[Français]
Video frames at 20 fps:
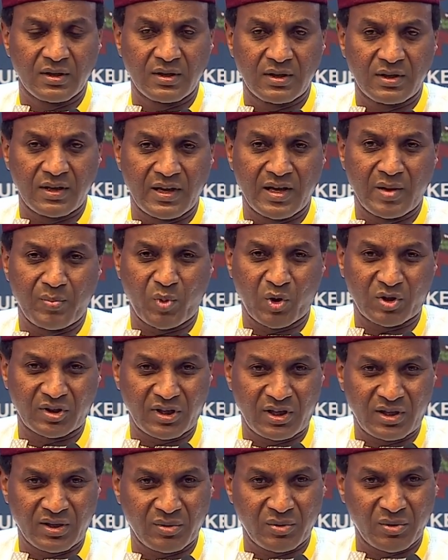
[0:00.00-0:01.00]
Il est
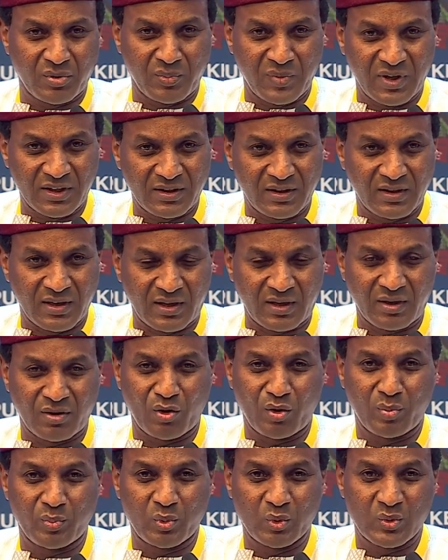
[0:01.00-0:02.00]
important que maintenant
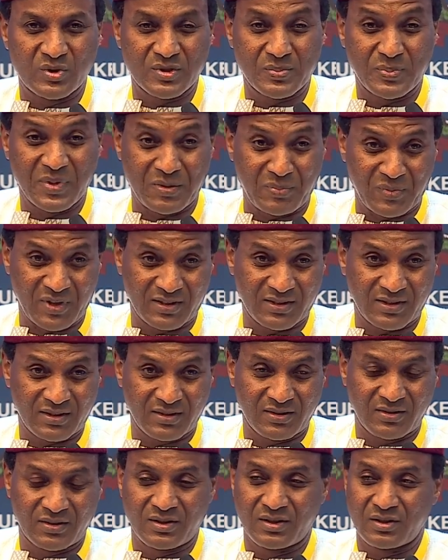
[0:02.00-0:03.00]
on puisse permettre
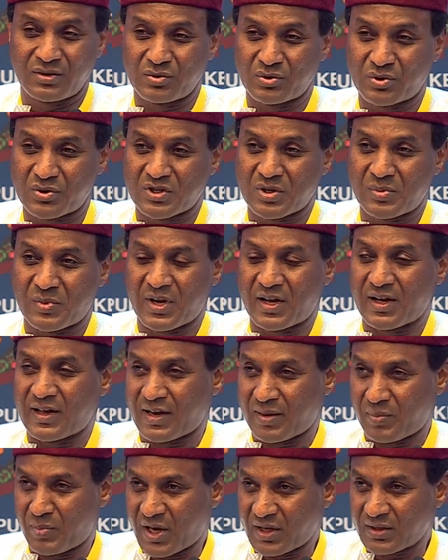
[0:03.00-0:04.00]
justement à
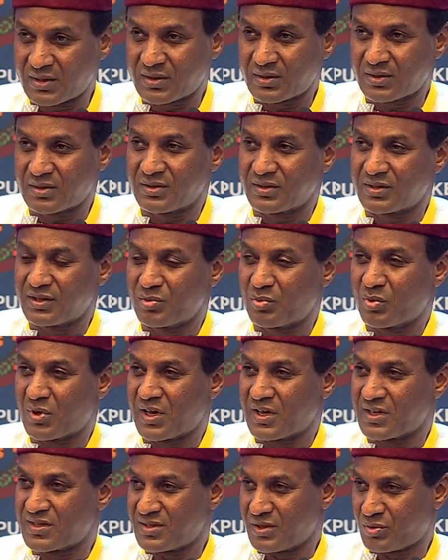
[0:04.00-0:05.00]
la banque, qui
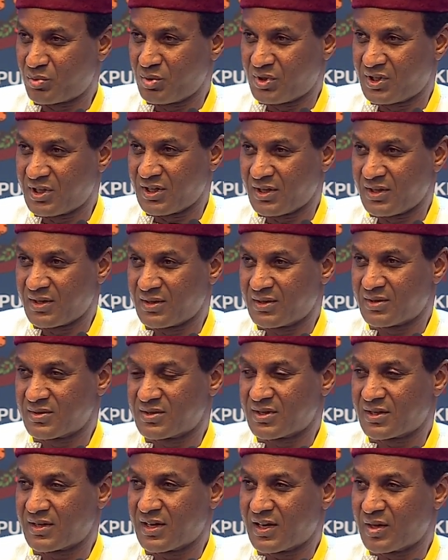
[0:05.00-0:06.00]
doit exécuter
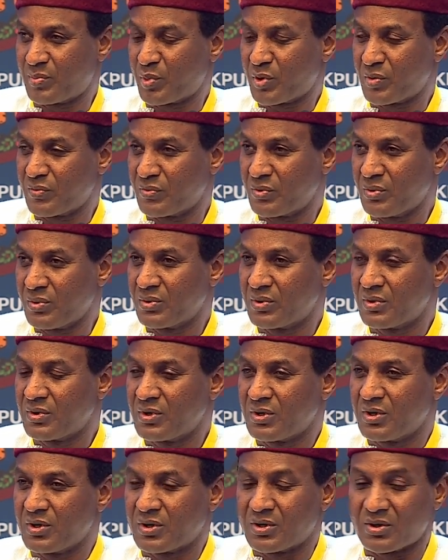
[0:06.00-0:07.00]
ce qu'elle a prévu,
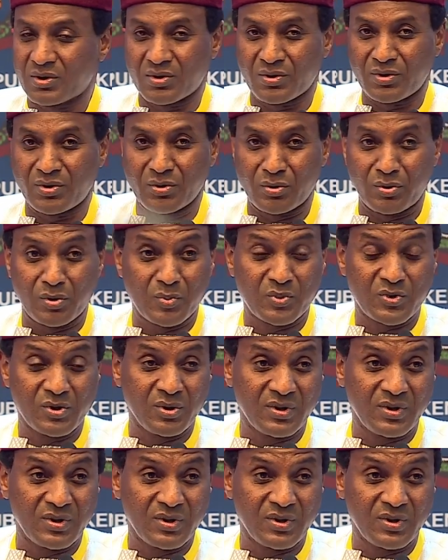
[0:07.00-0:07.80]
euh, de,